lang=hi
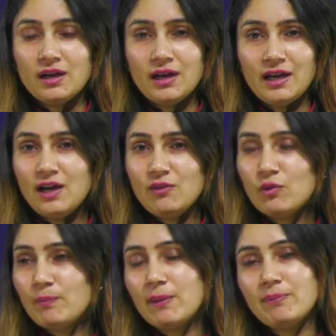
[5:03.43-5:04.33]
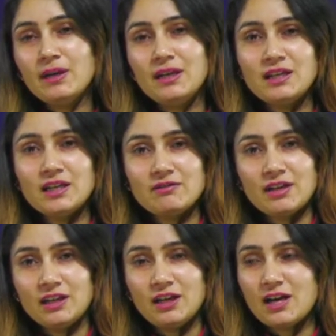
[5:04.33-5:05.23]
है ना वो पेपर लीक करवा
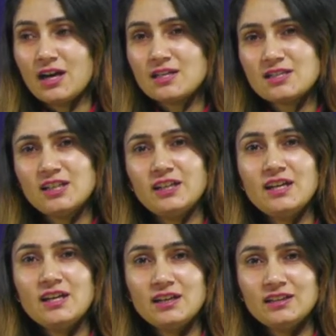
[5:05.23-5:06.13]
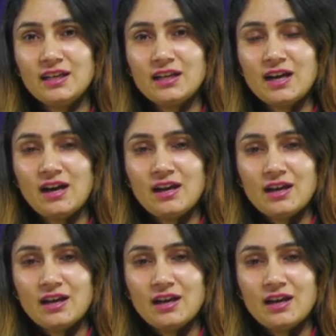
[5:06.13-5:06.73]
देगा सीटें खरीद लेगा